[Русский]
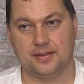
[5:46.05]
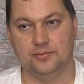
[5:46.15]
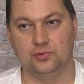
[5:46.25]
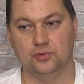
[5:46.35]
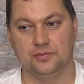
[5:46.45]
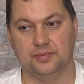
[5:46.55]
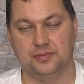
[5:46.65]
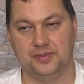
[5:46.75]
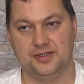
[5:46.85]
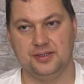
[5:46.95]
будут
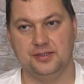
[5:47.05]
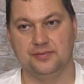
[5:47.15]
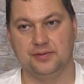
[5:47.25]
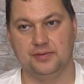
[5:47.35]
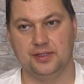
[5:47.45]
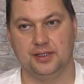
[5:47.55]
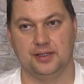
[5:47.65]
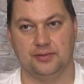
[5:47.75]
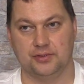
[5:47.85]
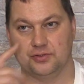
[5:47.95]
позитивно влиять
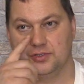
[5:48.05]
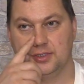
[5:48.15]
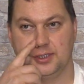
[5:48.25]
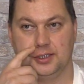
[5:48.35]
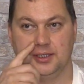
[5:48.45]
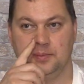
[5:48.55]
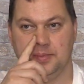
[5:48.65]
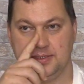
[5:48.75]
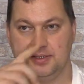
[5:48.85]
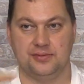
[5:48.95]
на вашу жизнь. Ангел
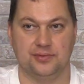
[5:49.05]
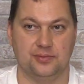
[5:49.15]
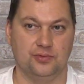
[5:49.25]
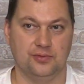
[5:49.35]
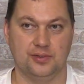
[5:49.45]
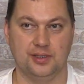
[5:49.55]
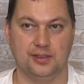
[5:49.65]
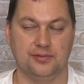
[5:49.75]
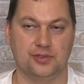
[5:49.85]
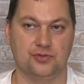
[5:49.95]
позитивно будет влиять
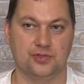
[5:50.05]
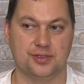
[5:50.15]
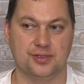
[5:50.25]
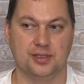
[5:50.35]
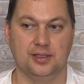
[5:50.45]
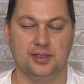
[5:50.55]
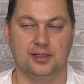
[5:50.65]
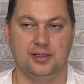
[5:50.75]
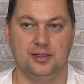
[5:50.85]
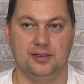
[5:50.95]
на вашу жизнь.
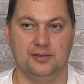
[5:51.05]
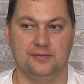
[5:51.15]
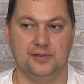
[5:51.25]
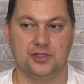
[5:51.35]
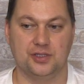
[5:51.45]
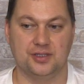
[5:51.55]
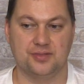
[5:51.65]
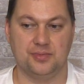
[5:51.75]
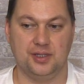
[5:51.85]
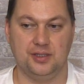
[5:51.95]
В наших
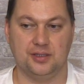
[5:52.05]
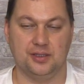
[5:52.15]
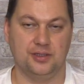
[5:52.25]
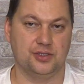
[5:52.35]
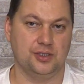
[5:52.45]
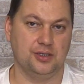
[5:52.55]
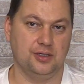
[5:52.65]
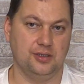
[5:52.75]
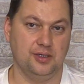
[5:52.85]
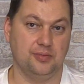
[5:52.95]
измерениях, конечно,
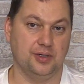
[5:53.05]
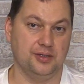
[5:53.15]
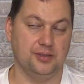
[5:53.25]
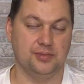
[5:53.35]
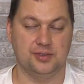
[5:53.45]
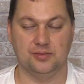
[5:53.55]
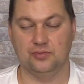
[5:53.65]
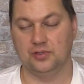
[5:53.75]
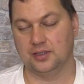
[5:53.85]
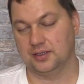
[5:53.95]
это необходимо, тем
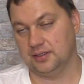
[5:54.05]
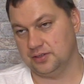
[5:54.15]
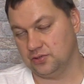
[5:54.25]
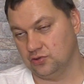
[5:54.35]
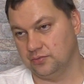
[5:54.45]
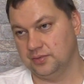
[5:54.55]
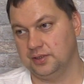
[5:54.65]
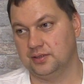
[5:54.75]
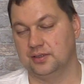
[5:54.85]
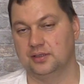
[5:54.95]
более, когда есть
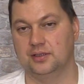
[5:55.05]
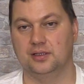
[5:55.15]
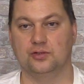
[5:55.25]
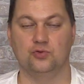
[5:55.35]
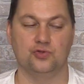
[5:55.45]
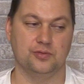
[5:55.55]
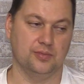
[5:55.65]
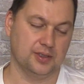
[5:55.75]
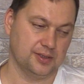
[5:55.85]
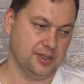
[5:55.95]
темные, когда куча
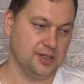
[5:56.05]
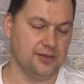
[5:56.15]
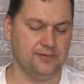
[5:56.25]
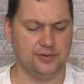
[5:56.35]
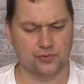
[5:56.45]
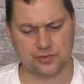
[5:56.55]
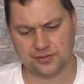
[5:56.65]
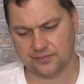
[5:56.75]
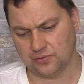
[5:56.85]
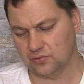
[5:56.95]
бактерий,
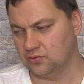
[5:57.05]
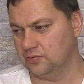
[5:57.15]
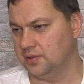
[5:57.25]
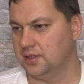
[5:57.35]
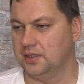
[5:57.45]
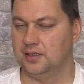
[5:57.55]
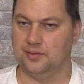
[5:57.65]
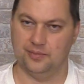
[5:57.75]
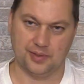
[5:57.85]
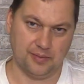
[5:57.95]
вирусов кругом,
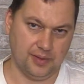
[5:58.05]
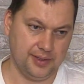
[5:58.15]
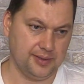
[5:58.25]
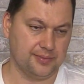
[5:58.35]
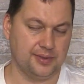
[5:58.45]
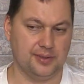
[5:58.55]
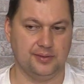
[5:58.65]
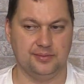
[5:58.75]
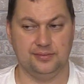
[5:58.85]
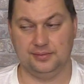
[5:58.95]
проблем
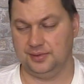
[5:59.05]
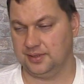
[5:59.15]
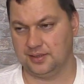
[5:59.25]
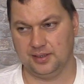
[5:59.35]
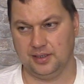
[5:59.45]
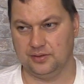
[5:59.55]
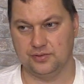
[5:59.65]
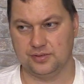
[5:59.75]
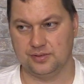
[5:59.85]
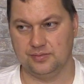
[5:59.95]
там и так далее.
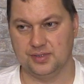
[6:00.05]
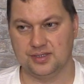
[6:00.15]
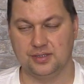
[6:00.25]
То есть без